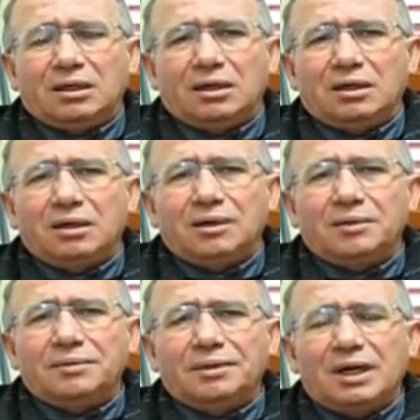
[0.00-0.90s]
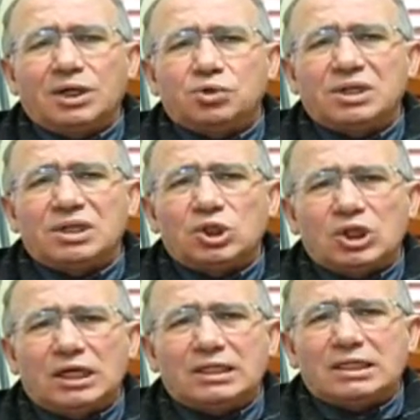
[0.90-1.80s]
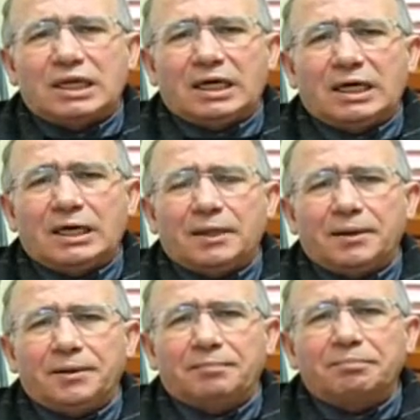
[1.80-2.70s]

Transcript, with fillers: eh, nelle sue esigenze